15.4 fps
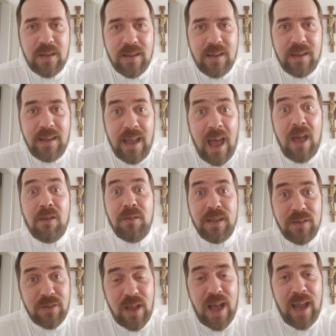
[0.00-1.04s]
äh, Jahwe,
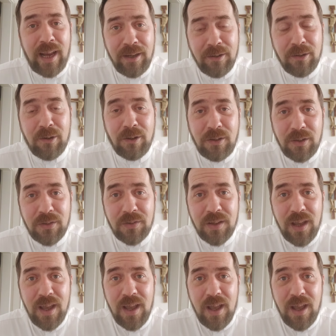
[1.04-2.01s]
des einen Gottes.